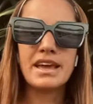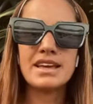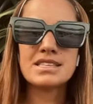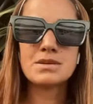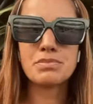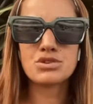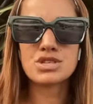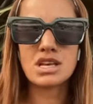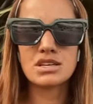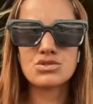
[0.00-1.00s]
Esse
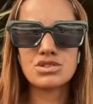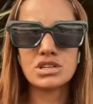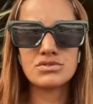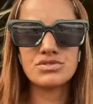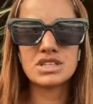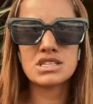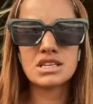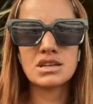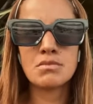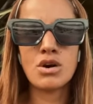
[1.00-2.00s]
processo da
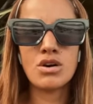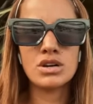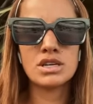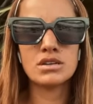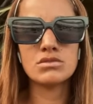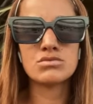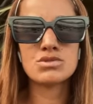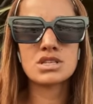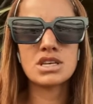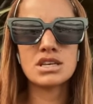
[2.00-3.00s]
Anvisa demora
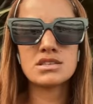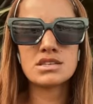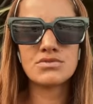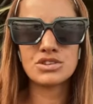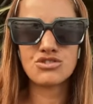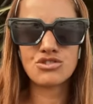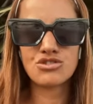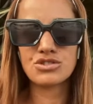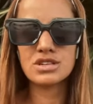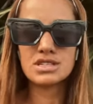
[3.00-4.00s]
uns 15 a 20
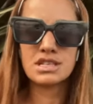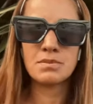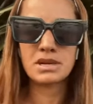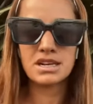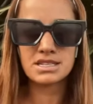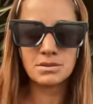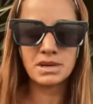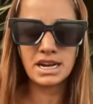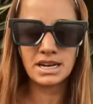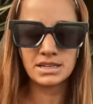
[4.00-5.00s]
dias, né, para eles
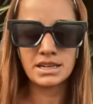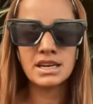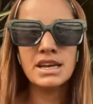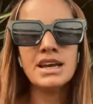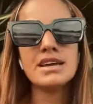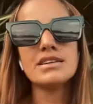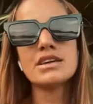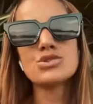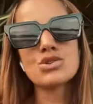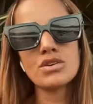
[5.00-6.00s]
liberarem. E
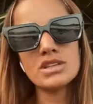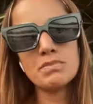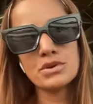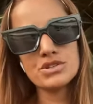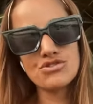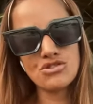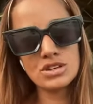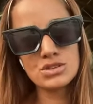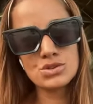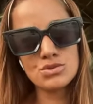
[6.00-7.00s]
aí só depois
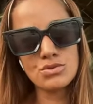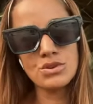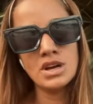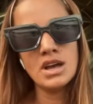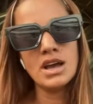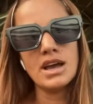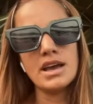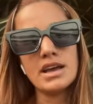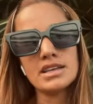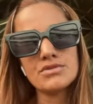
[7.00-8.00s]
disso
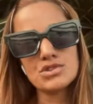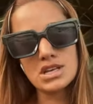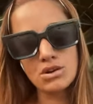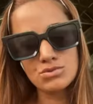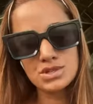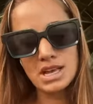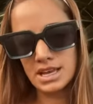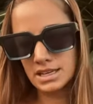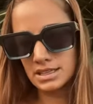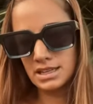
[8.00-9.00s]
é, que você
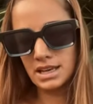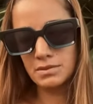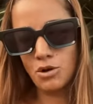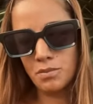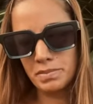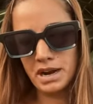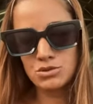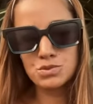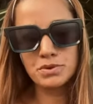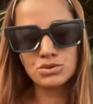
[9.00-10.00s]
consegue né, comprar
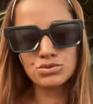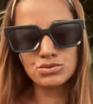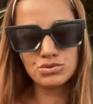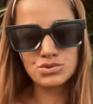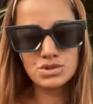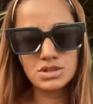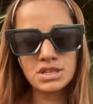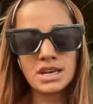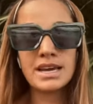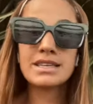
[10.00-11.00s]
os produtos.
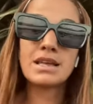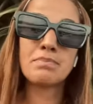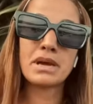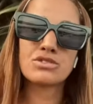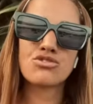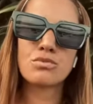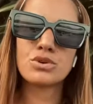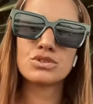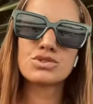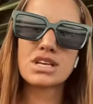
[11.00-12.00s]
E aí depende
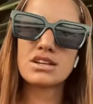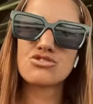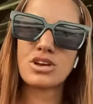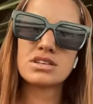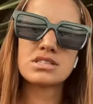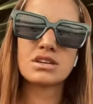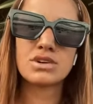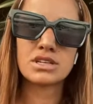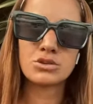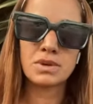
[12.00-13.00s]
muito se eles já
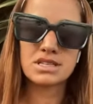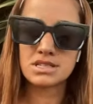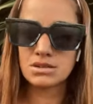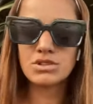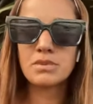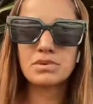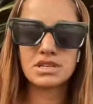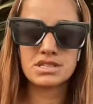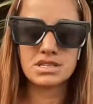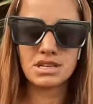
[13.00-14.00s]
estão aqui no Brasil, né,
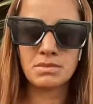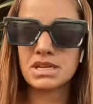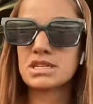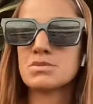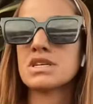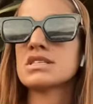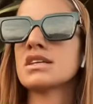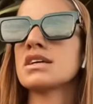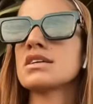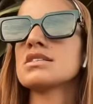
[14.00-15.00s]
porque existem marcas
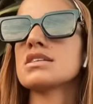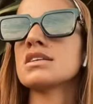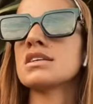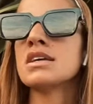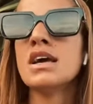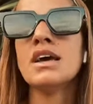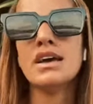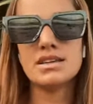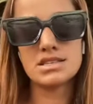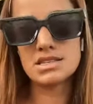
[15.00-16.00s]
brasileiras e
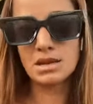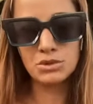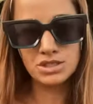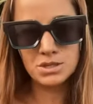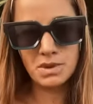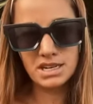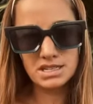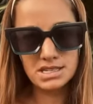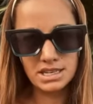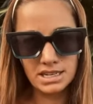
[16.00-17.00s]
existem muitas
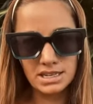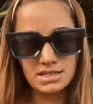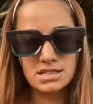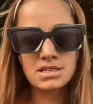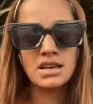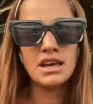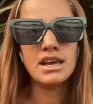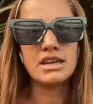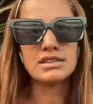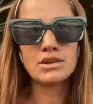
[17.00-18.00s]
marcas gringas.
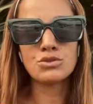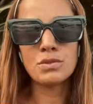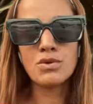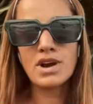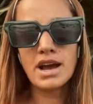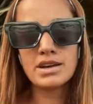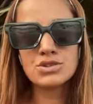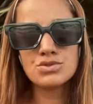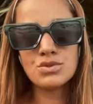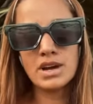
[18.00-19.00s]
Então, no meu
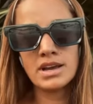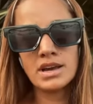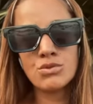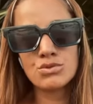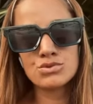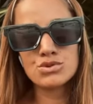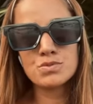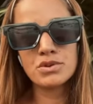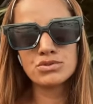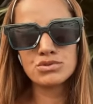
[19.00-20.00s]
caso, é, alguns dos
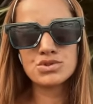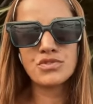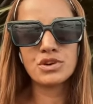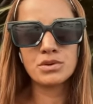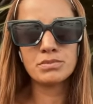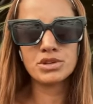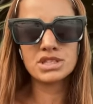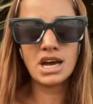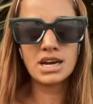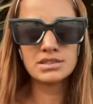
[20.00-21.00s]
produtos foram
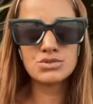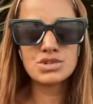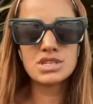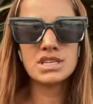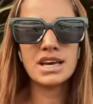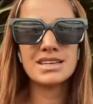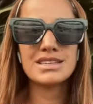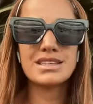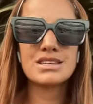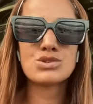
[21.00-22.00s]
importados e
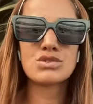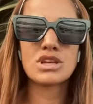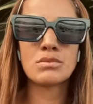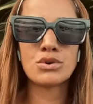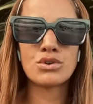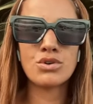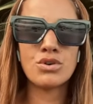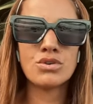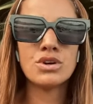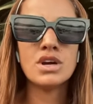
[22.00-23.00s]
aí isso
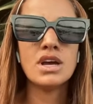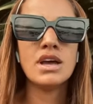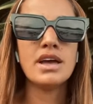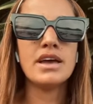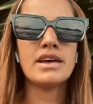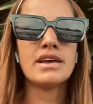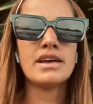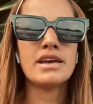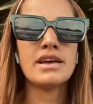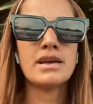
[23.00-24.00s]
demorou.
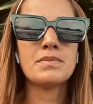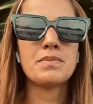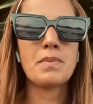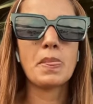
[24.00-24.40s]
É,